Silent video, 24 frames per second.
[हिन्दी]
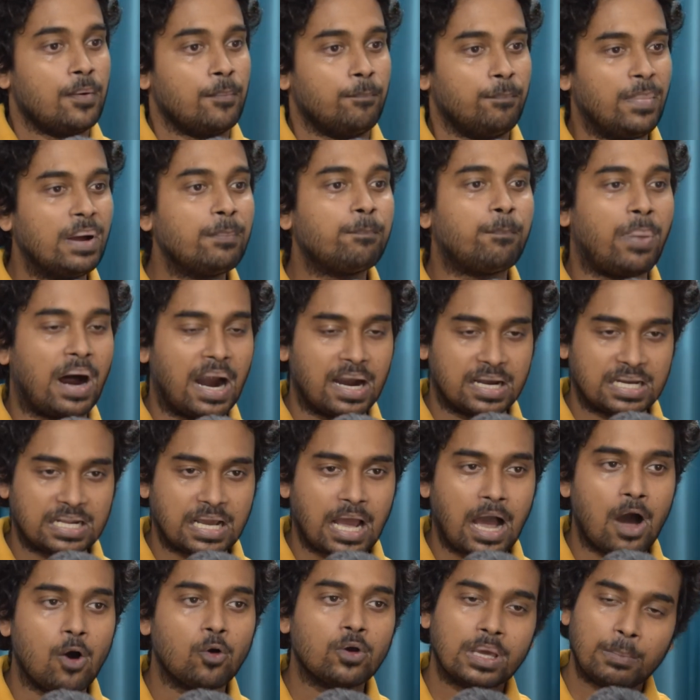मैं
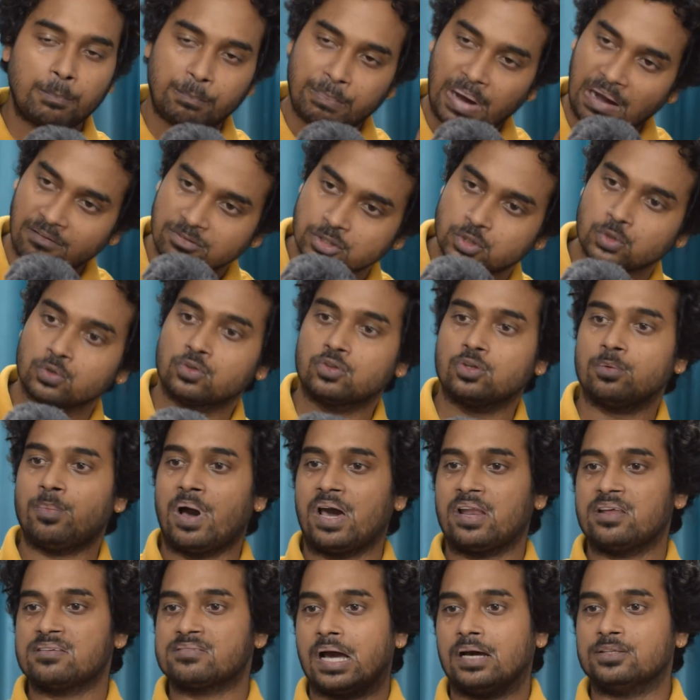भटकाव के बावजूद
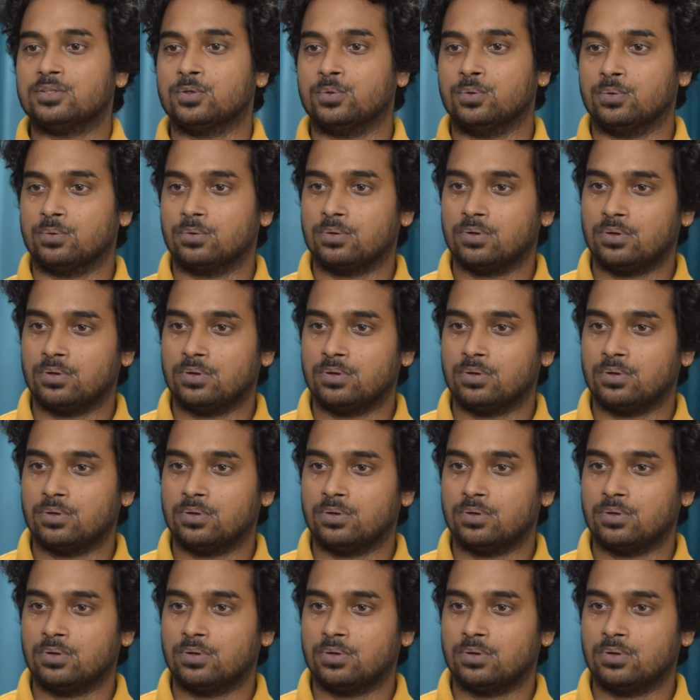तुम्हारे साथ हूं